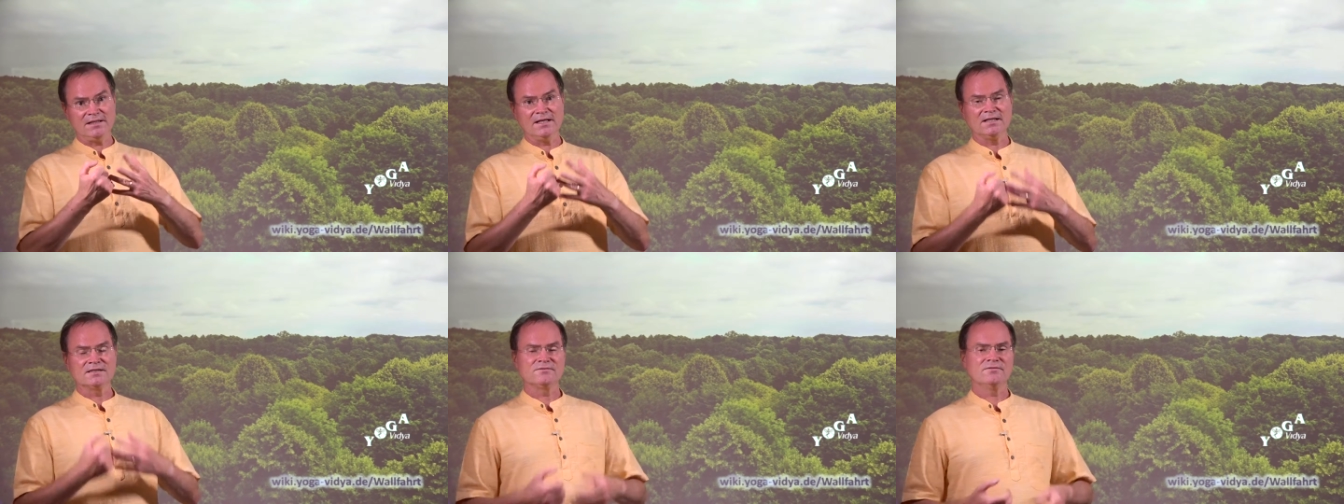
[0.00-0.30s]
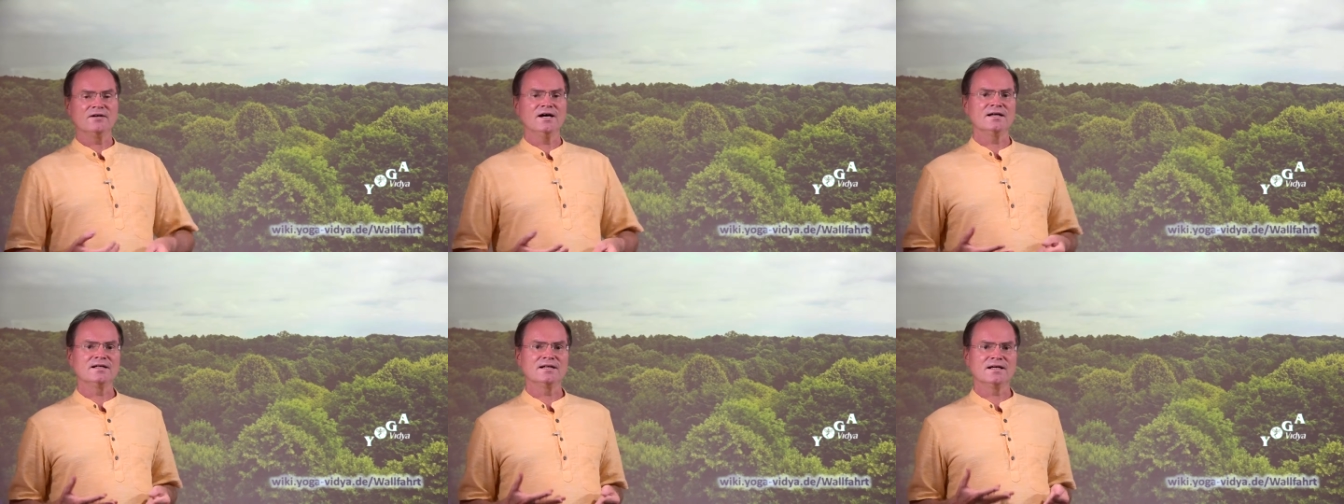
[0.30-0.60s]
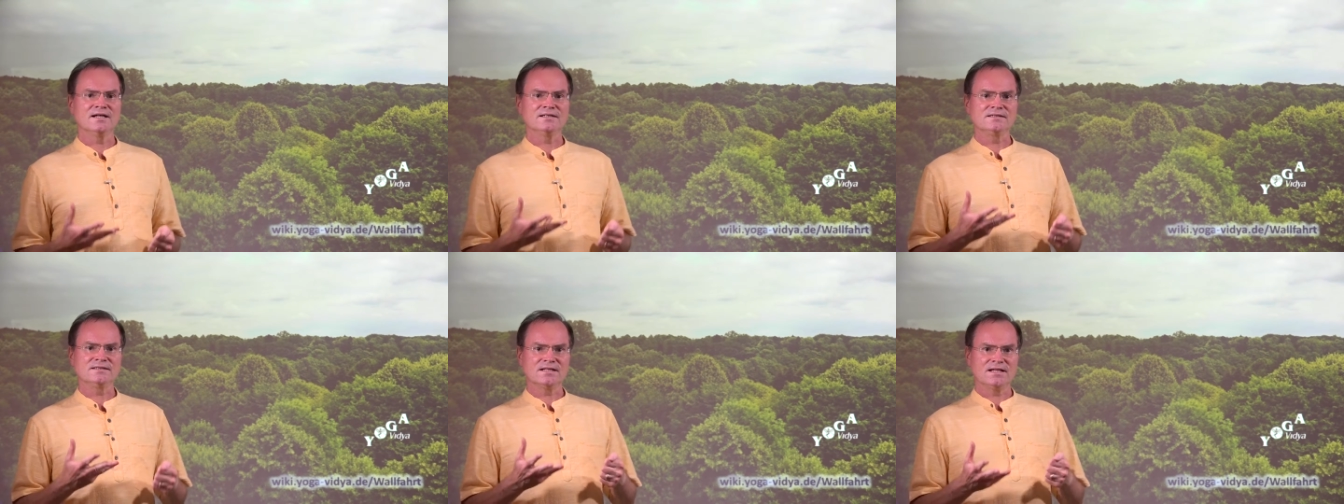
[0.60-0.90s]
das wie eine
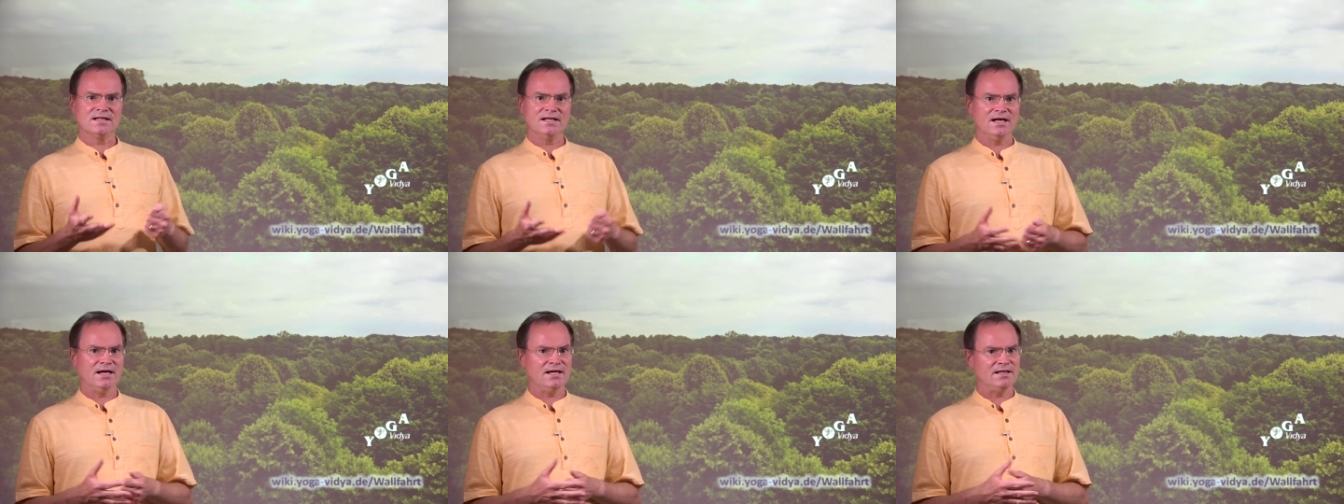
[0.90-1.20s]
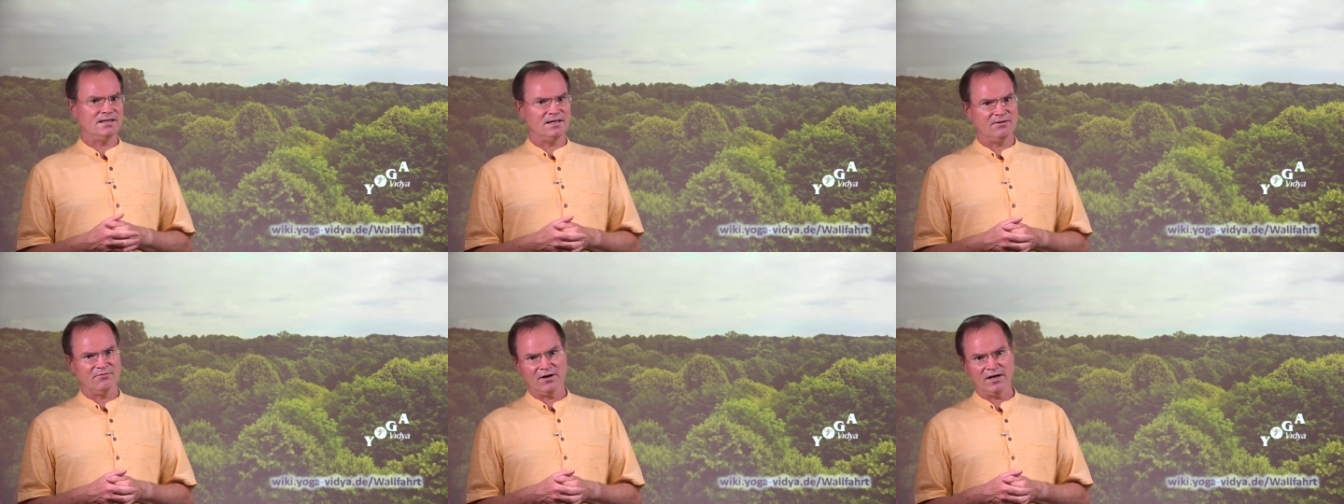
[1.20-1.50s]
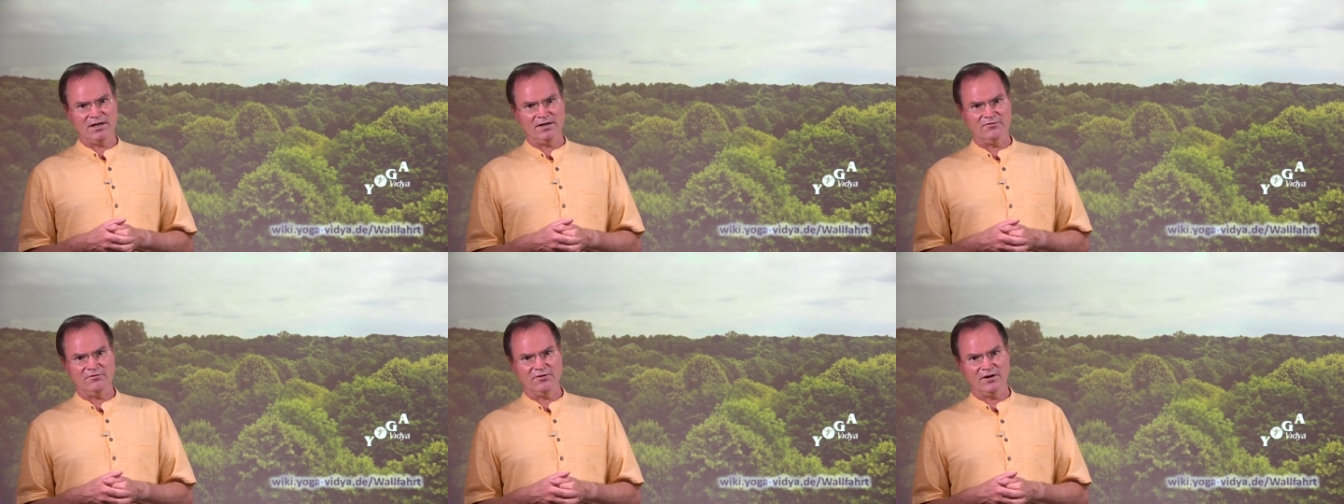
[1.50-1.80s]
ganz kleine
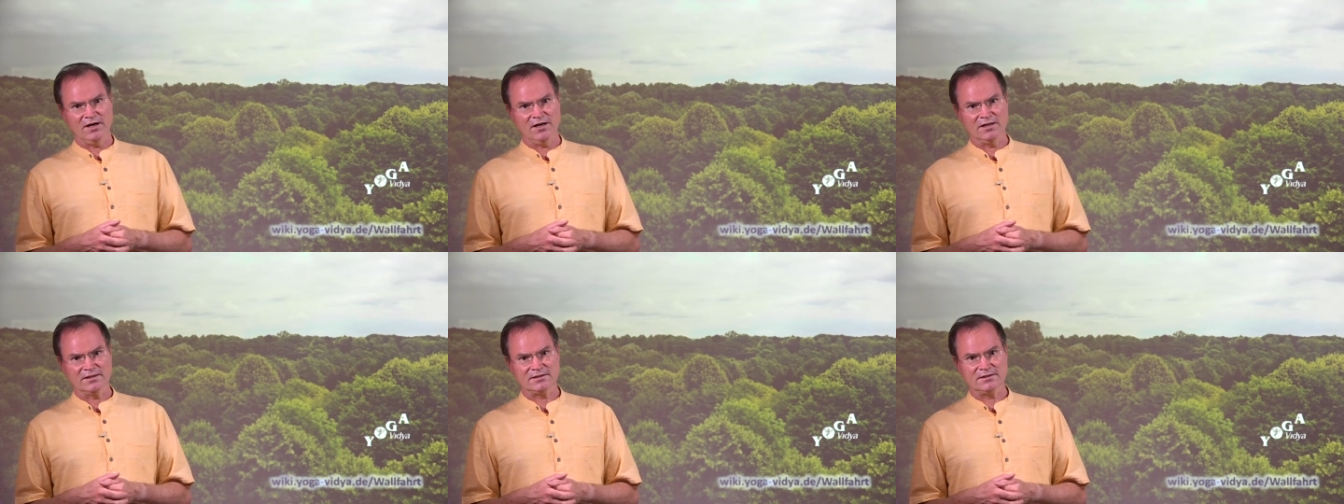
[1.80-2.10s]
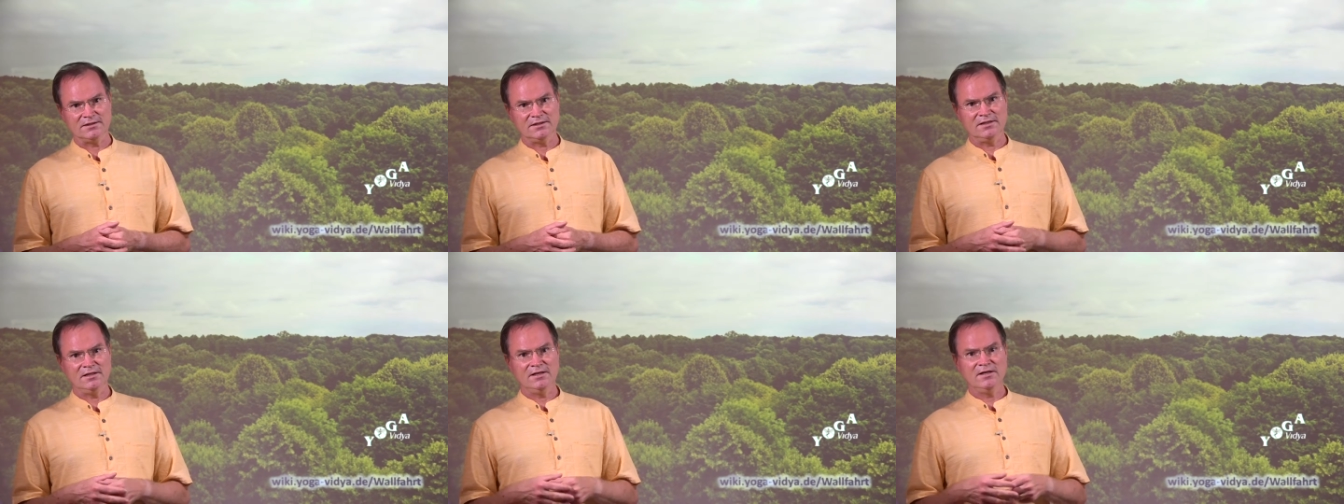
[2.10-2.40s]
Wallfahrt.